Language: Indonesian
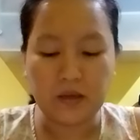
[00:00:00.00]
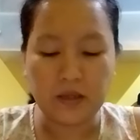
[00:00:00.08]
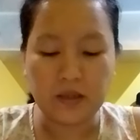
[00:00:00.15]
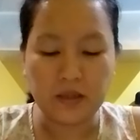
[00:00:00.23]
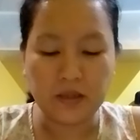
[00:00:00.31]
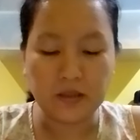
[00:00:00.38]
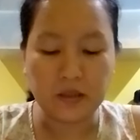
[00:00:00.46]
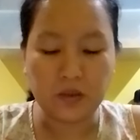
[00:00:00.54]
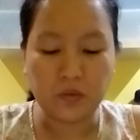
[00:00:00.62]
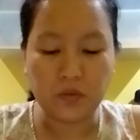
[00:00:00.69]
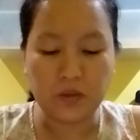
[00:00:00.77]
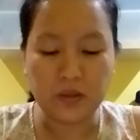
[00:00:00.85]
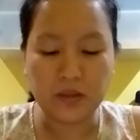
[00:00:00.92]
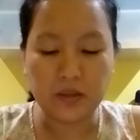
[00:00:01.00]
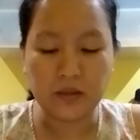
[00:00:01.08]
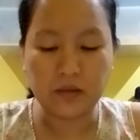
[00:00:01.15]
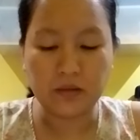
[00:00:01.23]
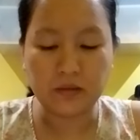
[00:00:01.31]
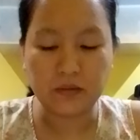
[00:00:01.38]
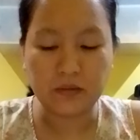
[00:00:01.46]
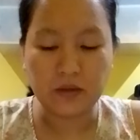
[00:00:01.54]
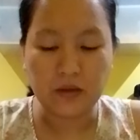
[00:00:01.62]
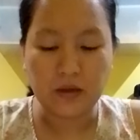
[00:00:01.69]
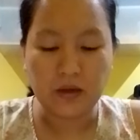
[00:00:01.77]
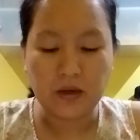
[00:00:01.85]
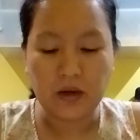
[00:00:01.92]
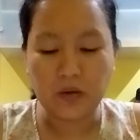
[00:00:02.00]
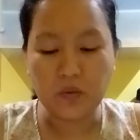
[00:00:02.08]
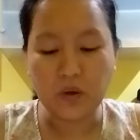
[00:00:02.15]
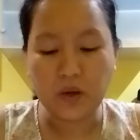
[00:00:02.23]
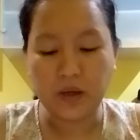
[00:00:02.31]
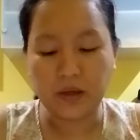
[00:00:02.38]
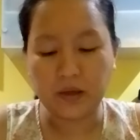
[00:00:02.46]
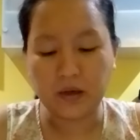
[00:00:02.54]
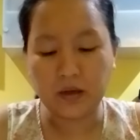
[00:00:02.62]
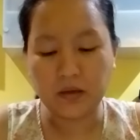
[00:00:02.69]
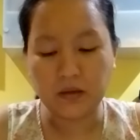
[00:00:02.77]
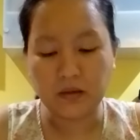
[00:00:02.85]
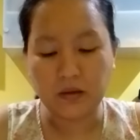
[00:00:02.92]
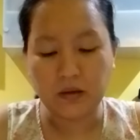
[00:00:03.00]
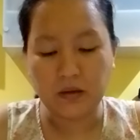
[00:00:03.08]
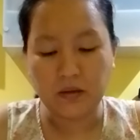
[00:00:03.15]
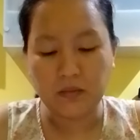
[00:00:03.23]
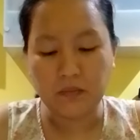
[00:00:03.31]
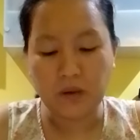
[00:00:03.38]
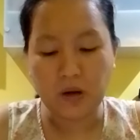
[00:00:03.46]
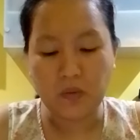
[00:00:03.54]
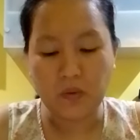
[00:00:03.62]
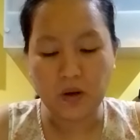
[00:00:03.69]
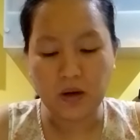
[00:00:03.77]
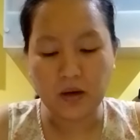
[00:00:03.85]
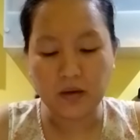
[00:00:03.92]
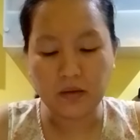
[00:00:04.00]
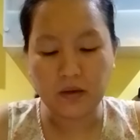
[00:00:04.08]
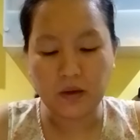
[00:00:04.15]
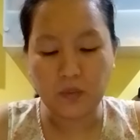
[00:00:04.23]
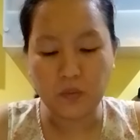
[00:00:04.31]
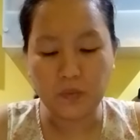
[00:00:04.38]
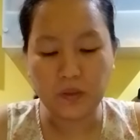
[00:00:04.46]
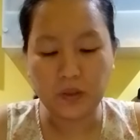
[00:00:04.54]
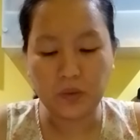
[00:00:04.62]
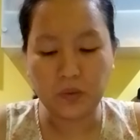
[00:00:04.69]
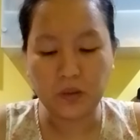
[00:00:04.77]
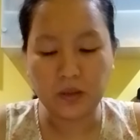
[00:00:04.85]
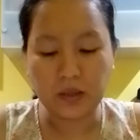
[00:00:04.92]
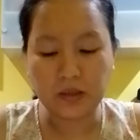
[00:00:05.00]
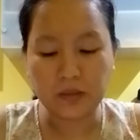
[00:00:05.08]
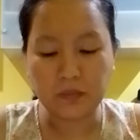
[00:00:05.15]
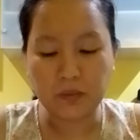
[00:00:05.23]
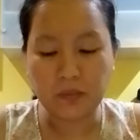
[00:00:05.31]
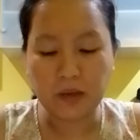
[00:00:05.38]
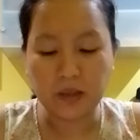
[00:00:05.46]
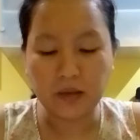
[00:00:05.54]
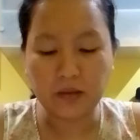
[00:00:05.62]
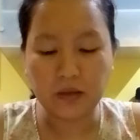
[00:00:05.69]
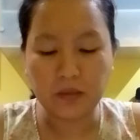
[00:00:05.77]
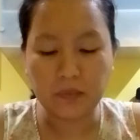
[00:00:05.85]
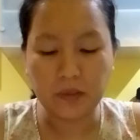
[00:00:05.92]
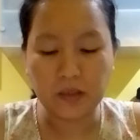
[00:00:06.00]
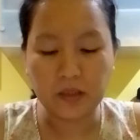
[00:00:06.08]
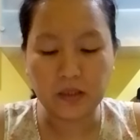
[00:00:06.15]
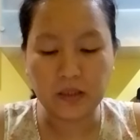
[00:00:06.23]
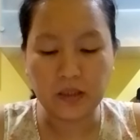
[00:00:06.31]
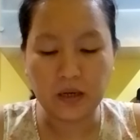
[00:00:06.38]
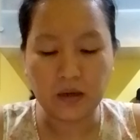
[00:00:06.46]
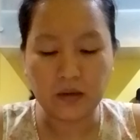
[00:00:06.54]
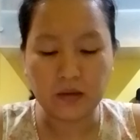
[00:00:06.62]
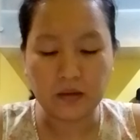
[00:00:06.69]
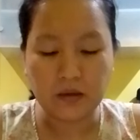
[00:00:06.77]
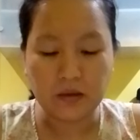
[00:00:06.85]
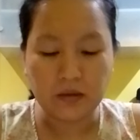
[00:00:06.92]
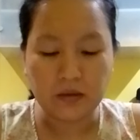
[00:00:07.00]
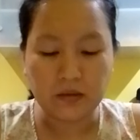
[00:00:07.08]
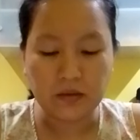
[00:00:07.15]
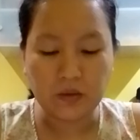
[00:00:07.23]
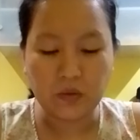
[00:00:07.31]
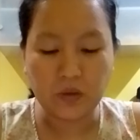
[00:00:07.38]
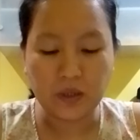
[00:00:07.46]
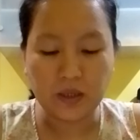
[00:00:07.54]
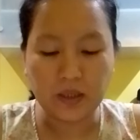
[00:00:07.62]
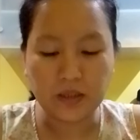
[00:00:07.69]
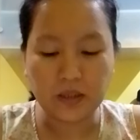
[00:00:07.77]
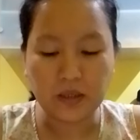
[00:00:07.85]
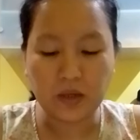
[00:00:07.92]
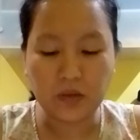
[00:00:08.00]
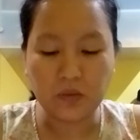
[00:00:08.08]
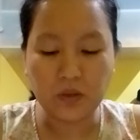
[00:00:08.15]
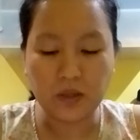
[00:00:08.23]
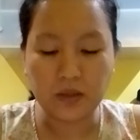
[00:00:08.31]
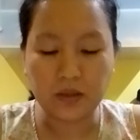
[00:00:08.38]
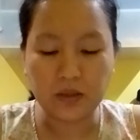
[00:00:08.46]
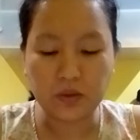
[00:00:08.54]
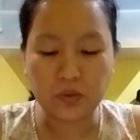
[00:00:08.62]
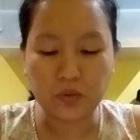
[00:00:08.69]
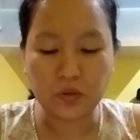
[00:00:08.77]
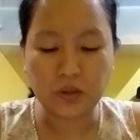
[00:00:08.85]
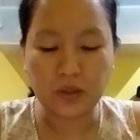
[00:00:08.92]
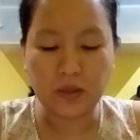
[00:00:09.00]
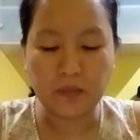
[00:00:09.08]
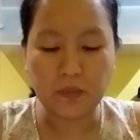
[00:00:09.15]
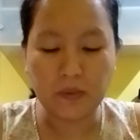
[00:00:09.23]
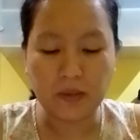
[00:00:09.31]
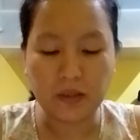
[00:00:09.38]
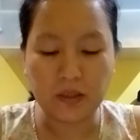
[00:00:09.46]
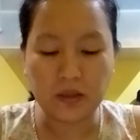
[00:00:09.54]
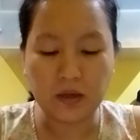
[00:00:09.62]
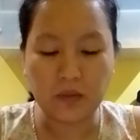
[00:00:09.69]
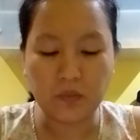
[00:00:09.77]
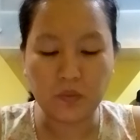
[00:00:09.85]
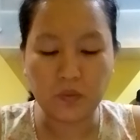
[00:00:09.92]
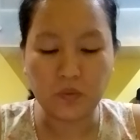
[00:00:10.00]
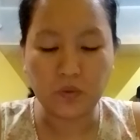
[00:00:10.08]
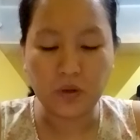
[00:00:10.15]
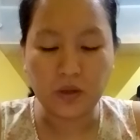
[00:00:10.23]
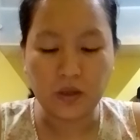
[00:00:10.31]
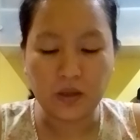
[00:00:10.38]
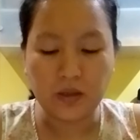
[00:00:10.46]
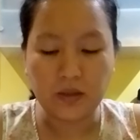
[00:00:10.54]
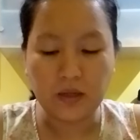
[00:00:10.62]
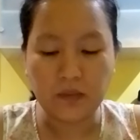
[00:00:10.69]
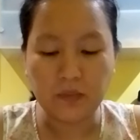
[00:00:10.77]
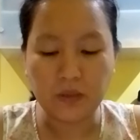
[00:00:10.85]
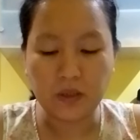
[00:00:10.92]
Hanya satu Injil. Aku heran bahwa kamu begitu lekas berbalik daripada dia yang oleh kasih karunia Kristus telah memanggil kamu dan